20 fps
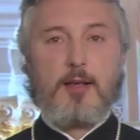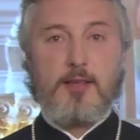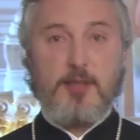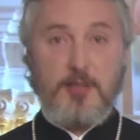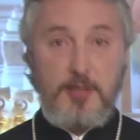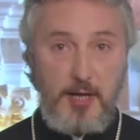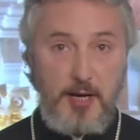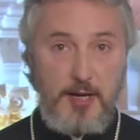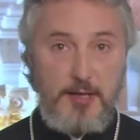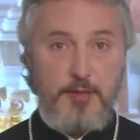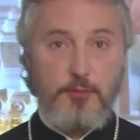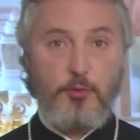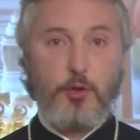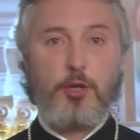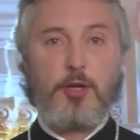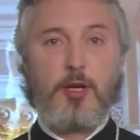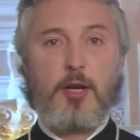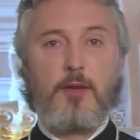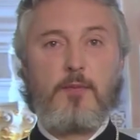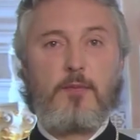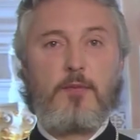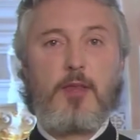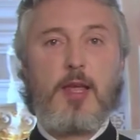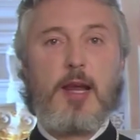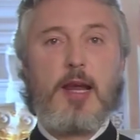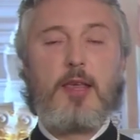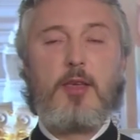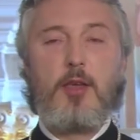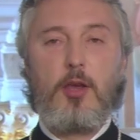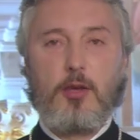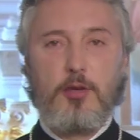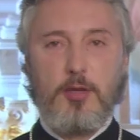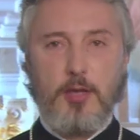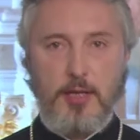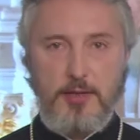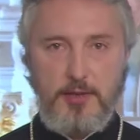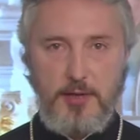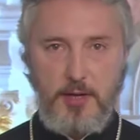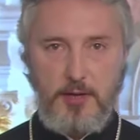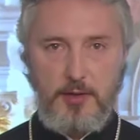Здравствуйте, дорогие
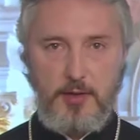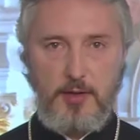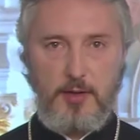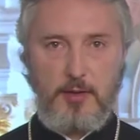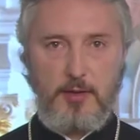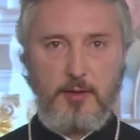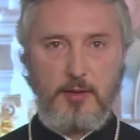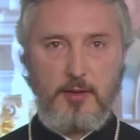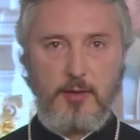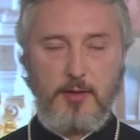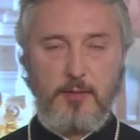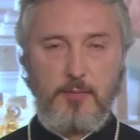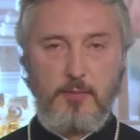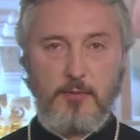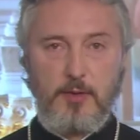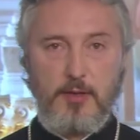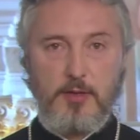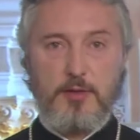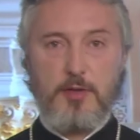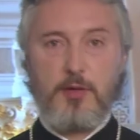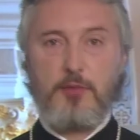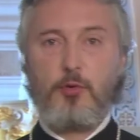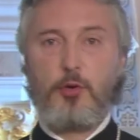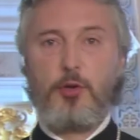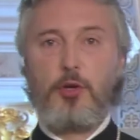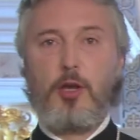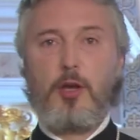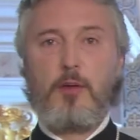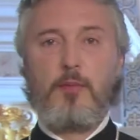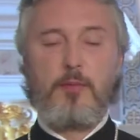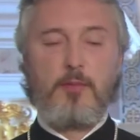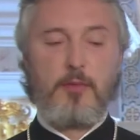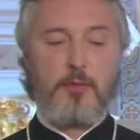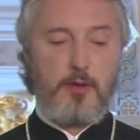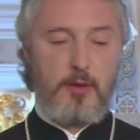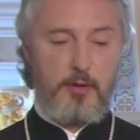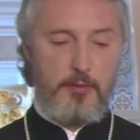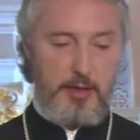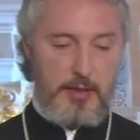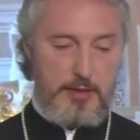телезрители! Сегодня,
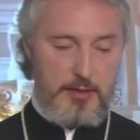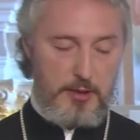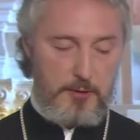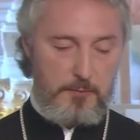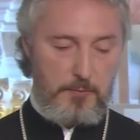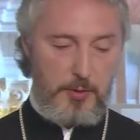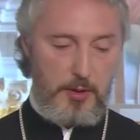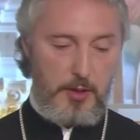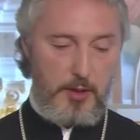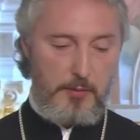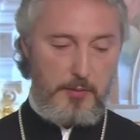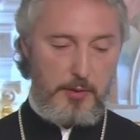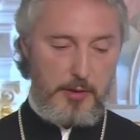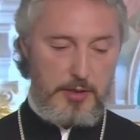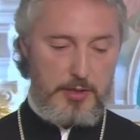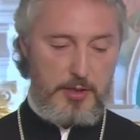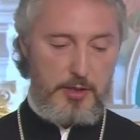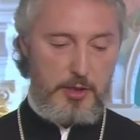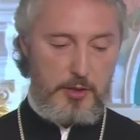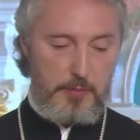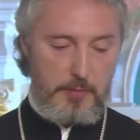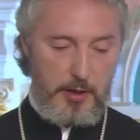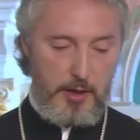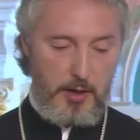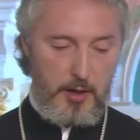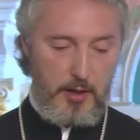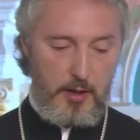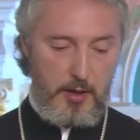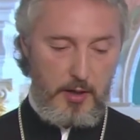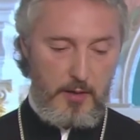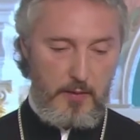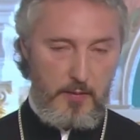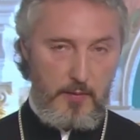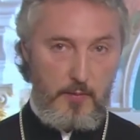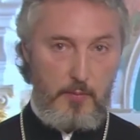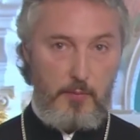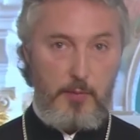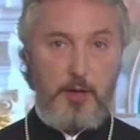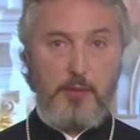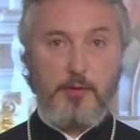21 сентября,
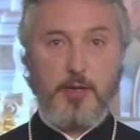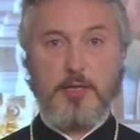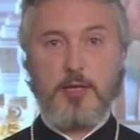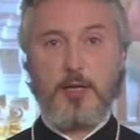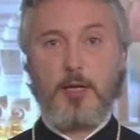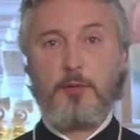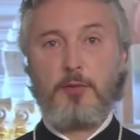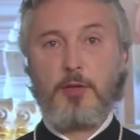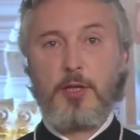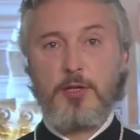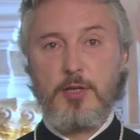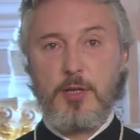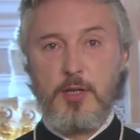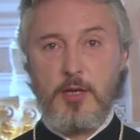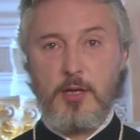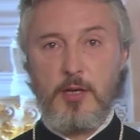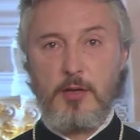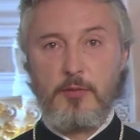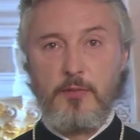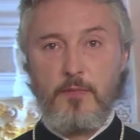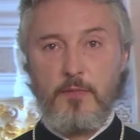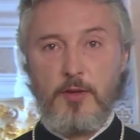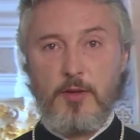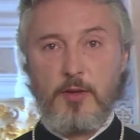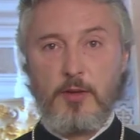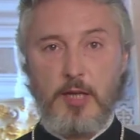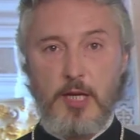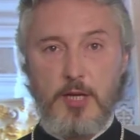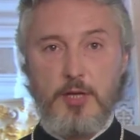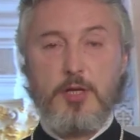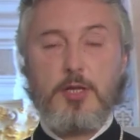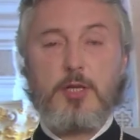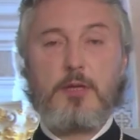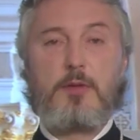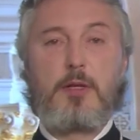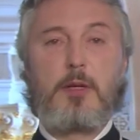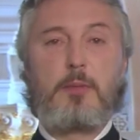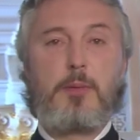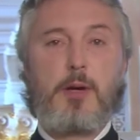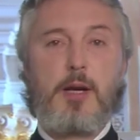Православная Церковь
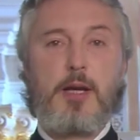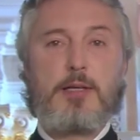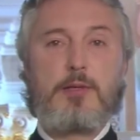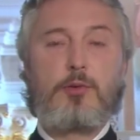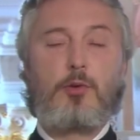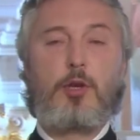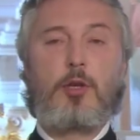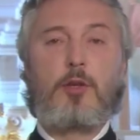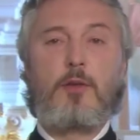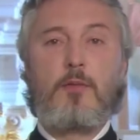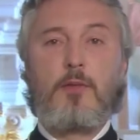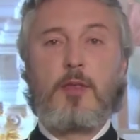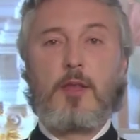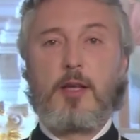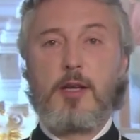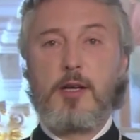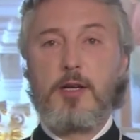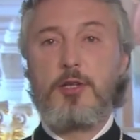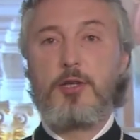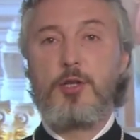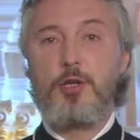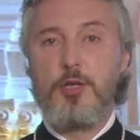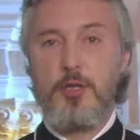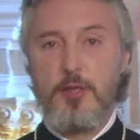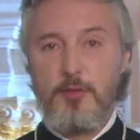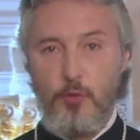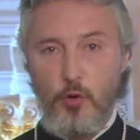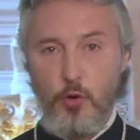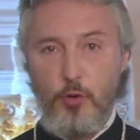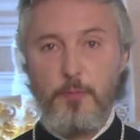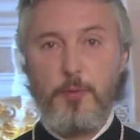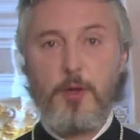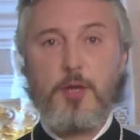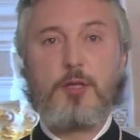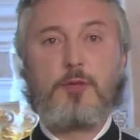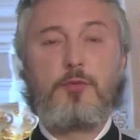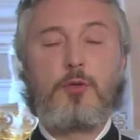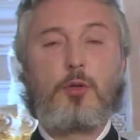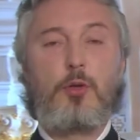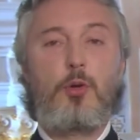торжественно празднует Рождество
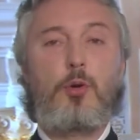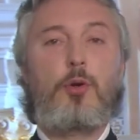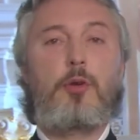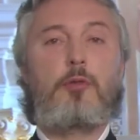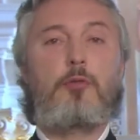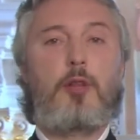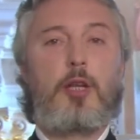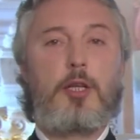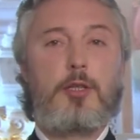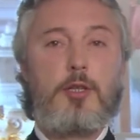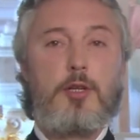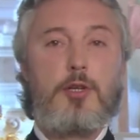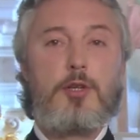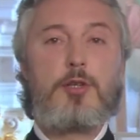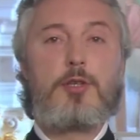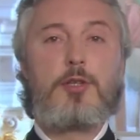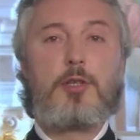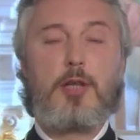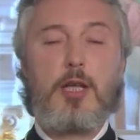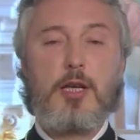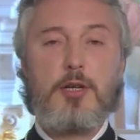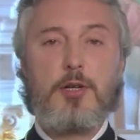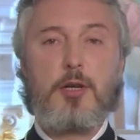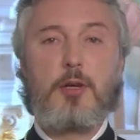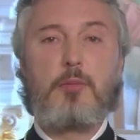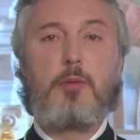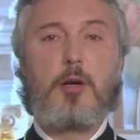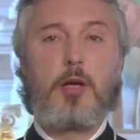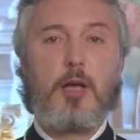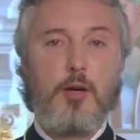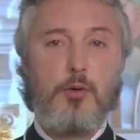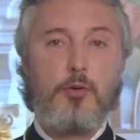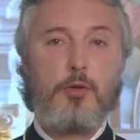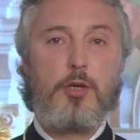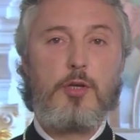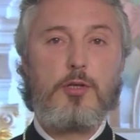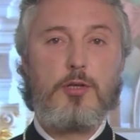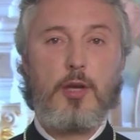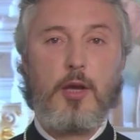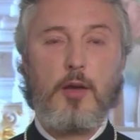Пресвятой Владычицы нашей
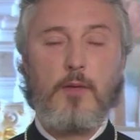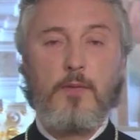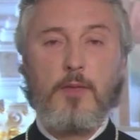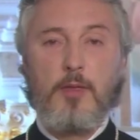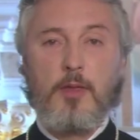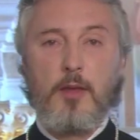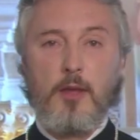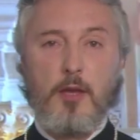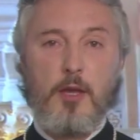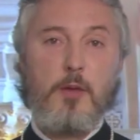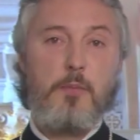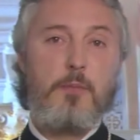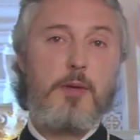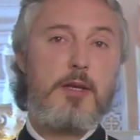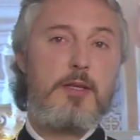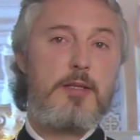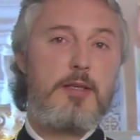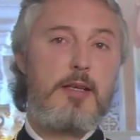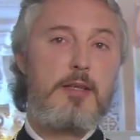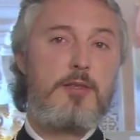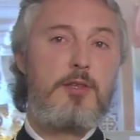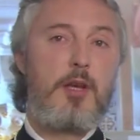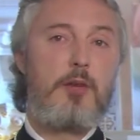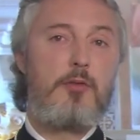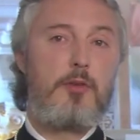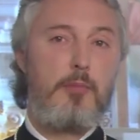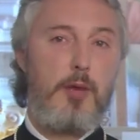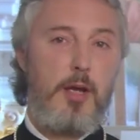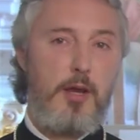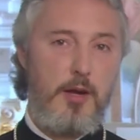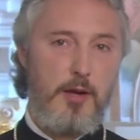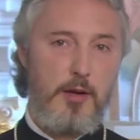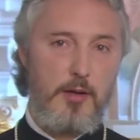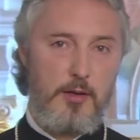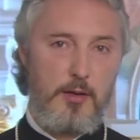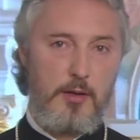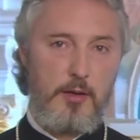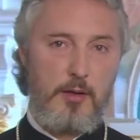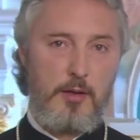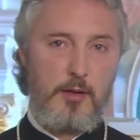Богородицы и Преснодевы Марии.